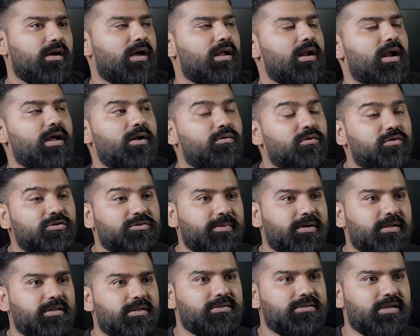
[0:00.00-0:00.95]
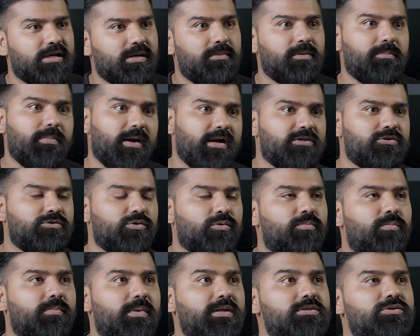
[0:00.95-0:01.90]
एंड आई डोंट नो इसमें सच्चाई बट बैन स्टोक
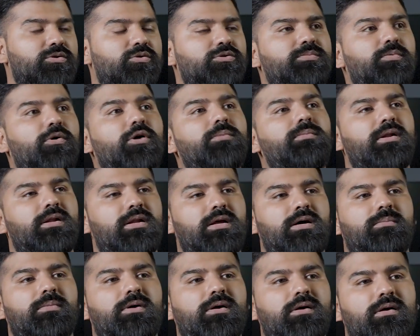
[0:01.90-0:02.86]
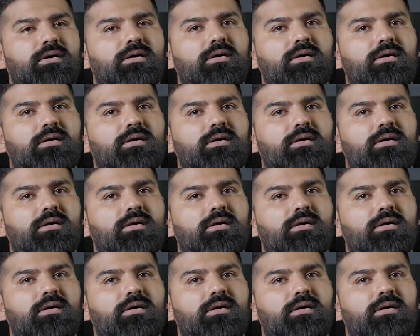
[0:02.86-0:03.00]
बैन स्टोक्स बहुत बड़ा नाम है